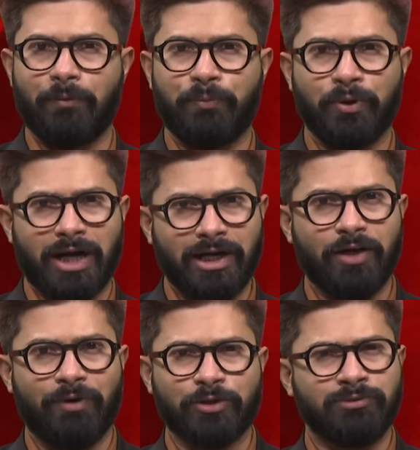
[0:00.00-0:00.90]
పోరాడిన
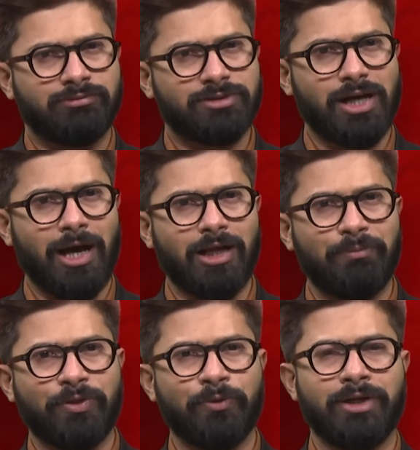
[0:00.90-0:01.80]
వారు
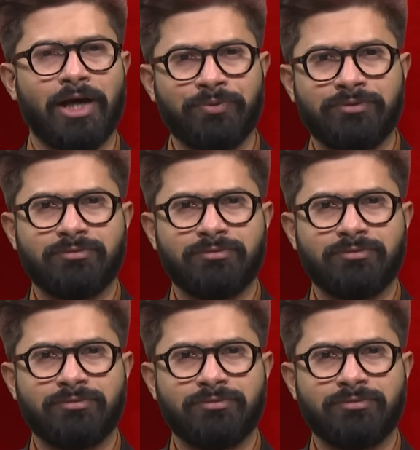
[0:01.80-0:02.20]
చాలామంది ఉన్నారు